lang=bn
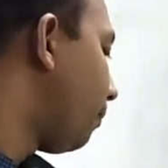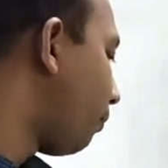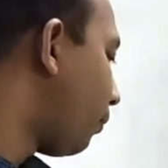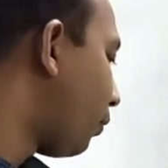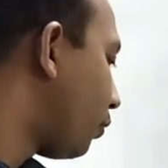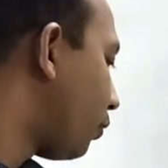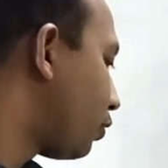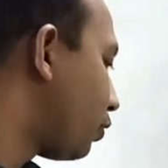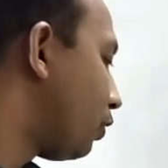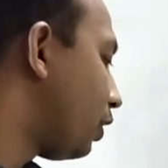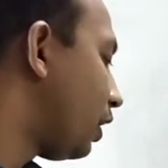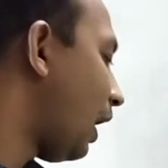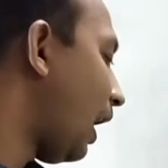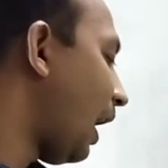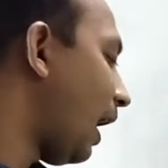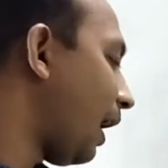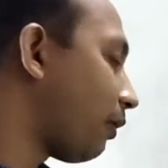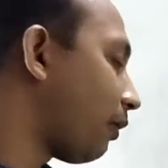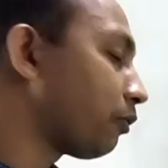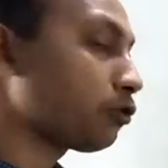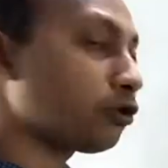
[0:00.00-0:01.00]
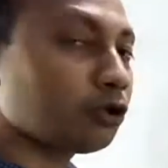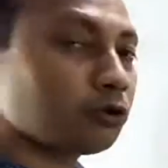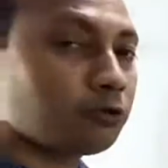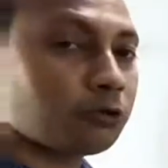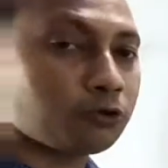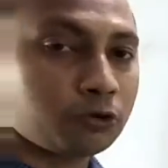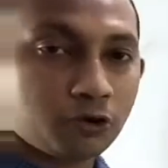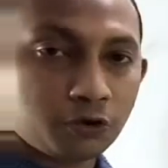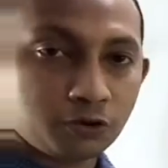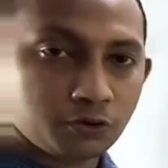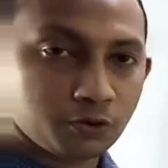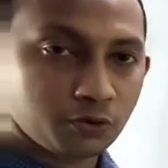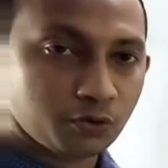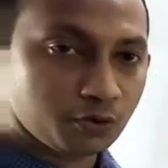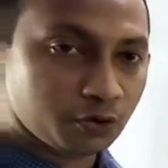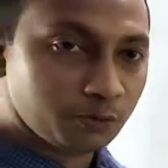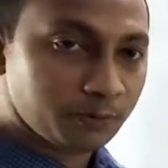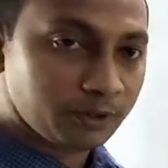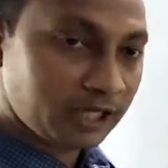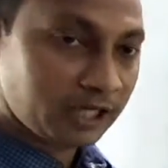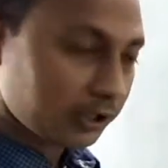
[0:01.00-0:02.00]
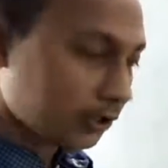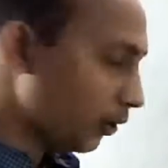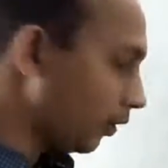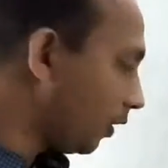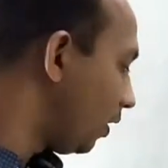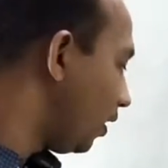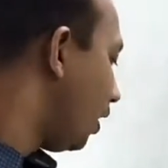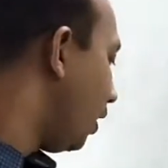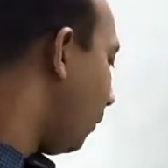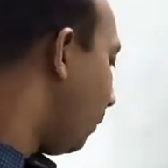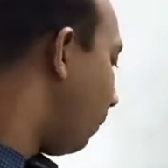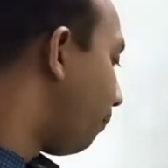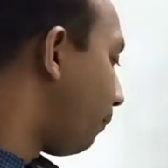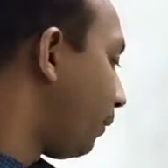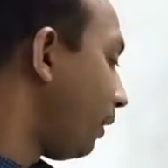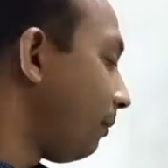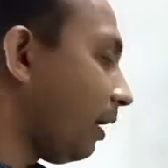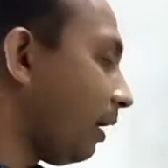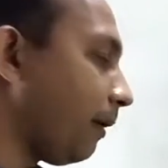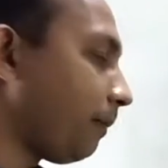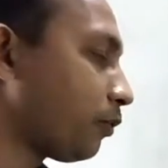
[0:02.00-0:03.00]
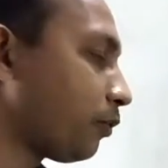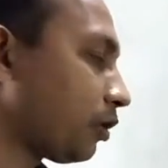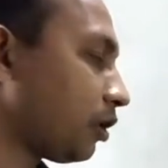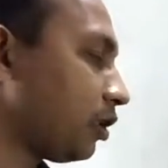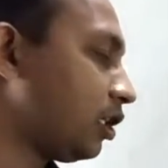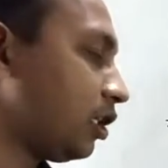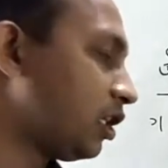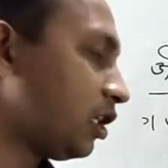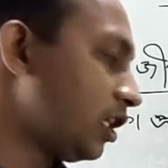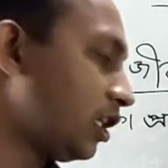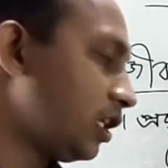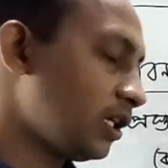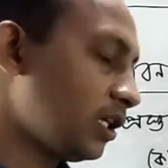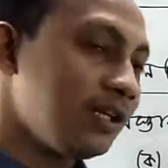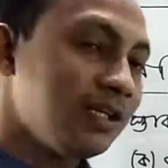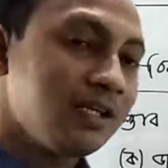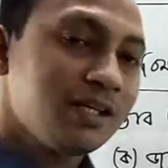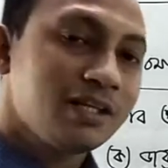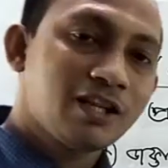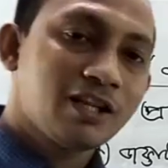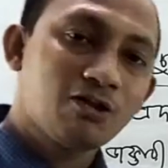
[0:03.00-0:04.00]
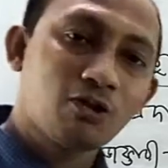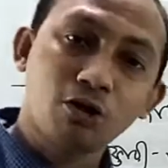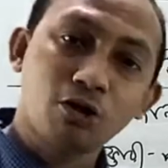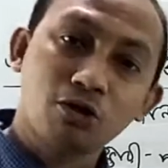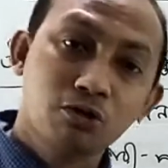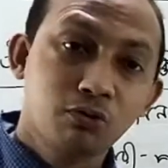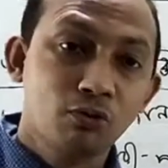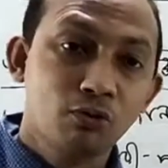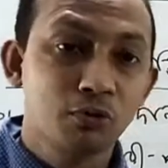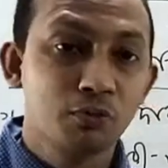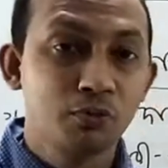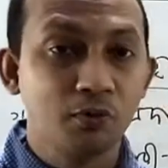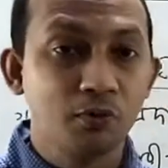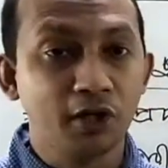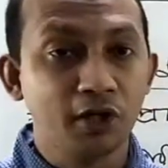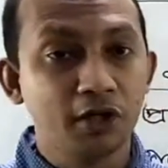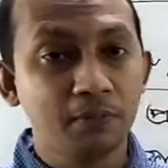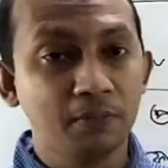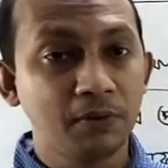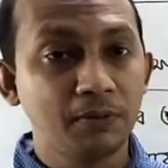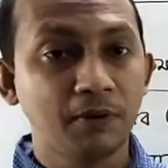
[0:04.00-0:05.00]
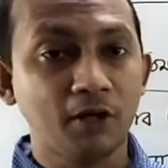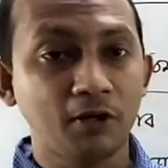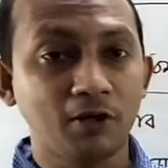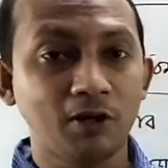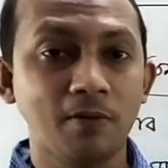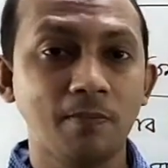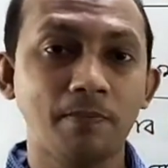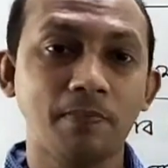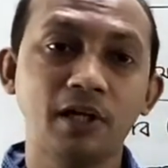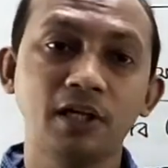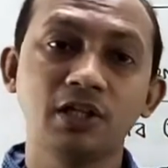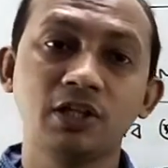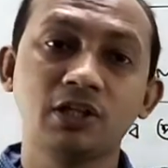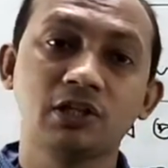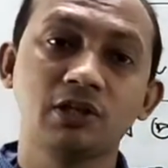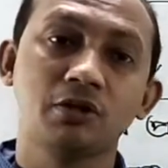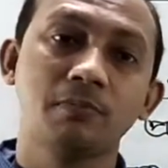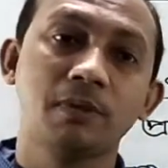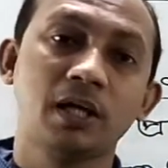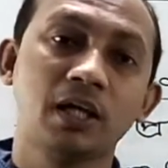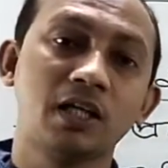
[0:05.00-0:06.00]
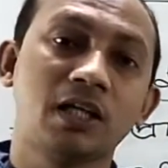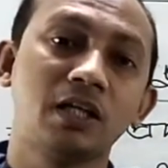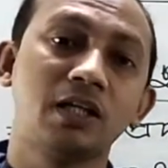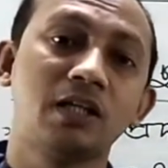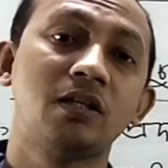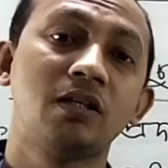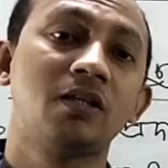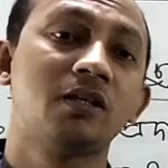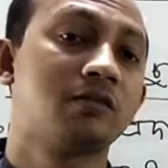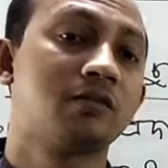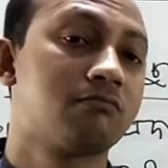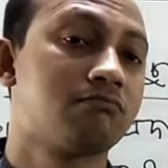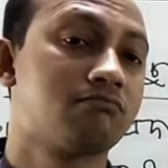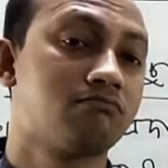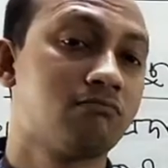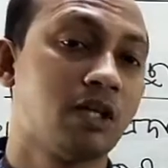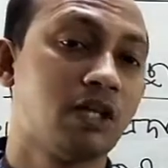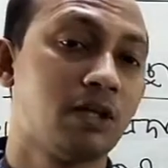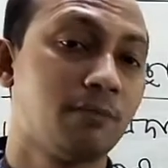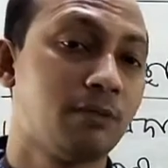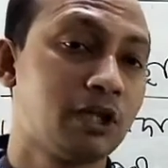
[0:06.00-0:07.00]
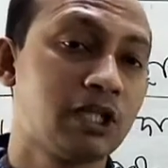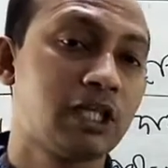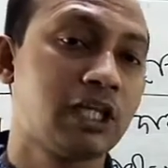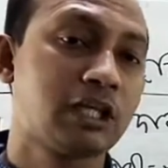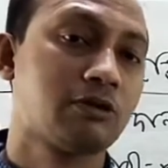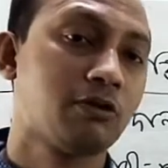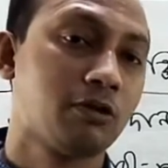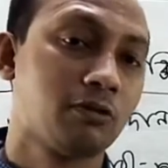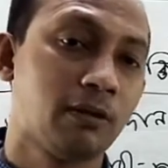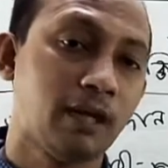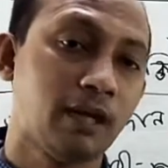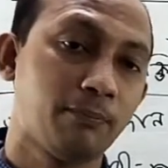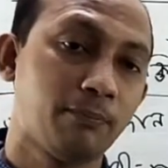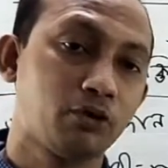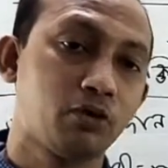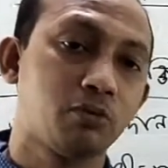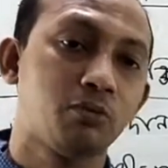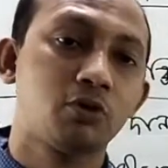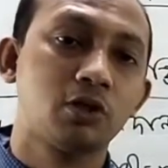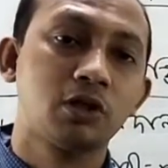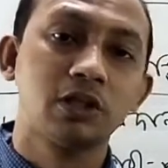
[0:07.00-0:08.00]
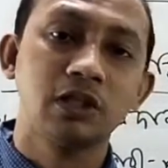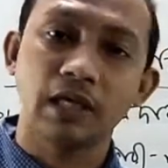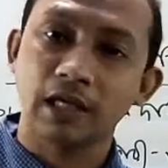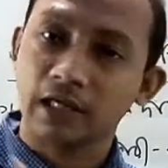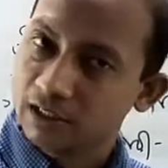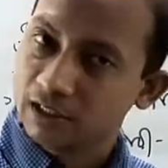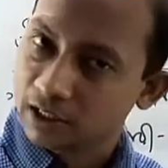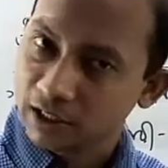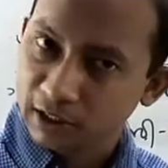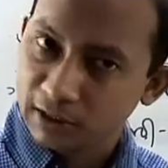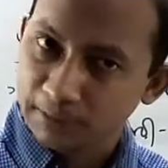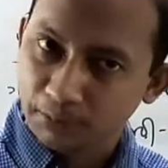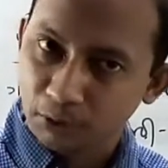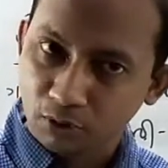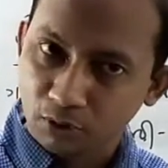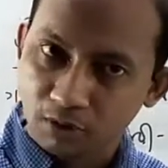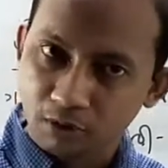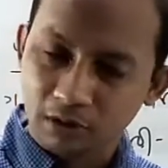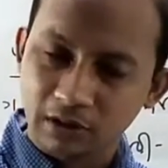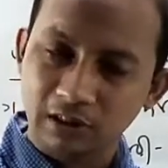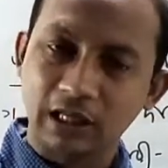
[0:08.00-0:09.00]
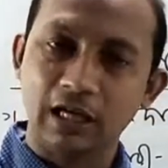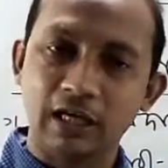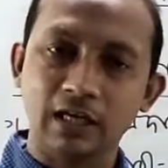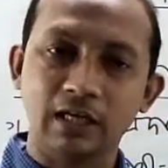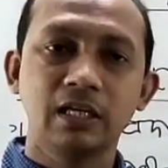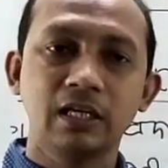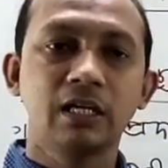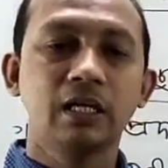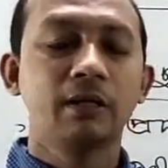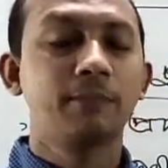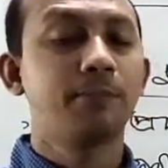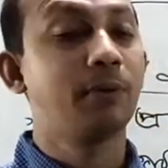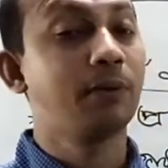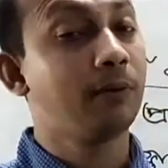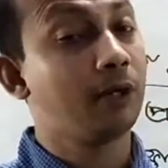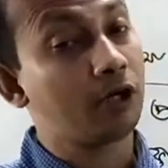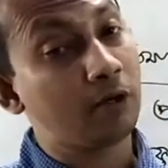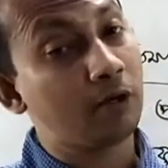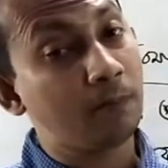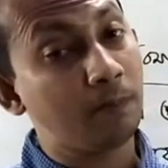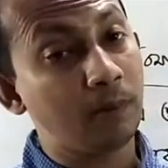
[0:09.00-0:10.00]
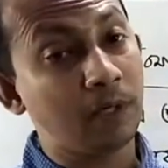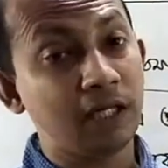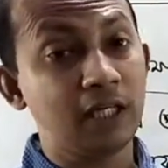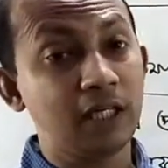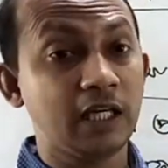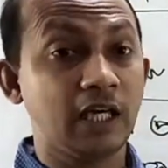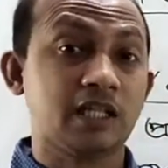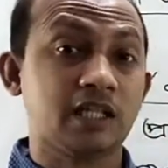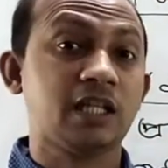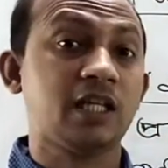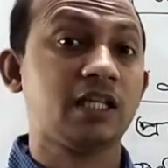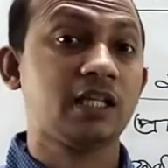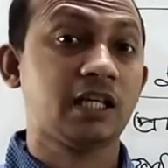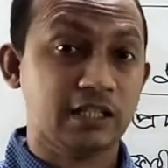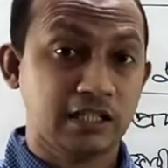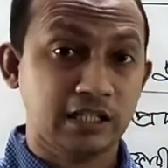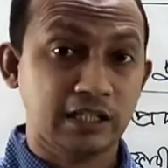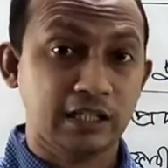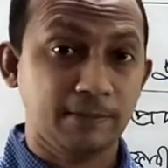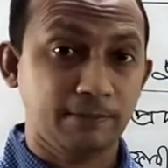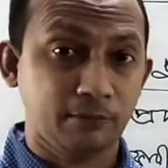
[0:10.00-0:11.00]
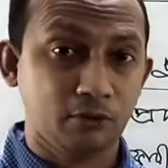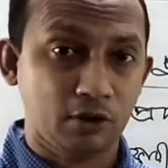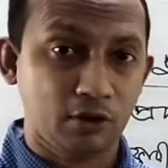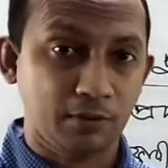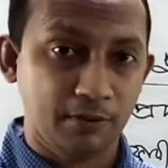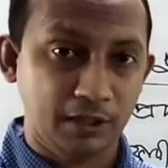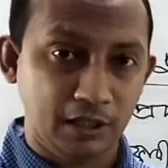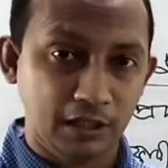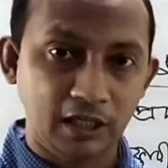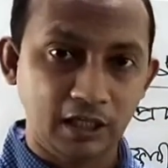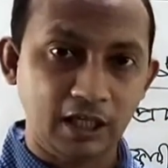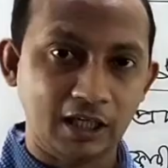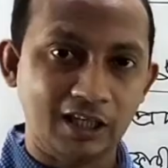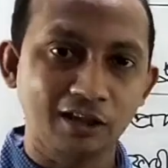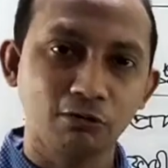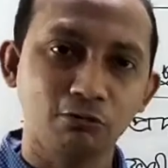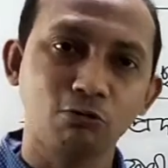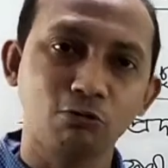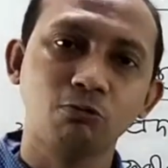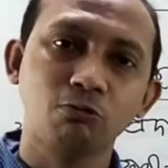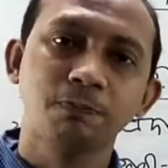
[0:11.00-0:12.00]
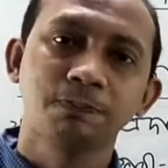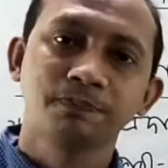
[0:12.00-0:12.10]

প্রয়োজনে আরও তথ্য সংগ্রহ করবে দেখো বিমা প্রতিনিধির তথ্যর উপরই বিমা কোম্পানির মানে মানে বিশ্বাস করবে না প্রথম কি ডাক্তারি রিপোর্ট তার বিমা কোম্পানি ডাক্তার দ্বারা চেক করাবে এটা কিন্তু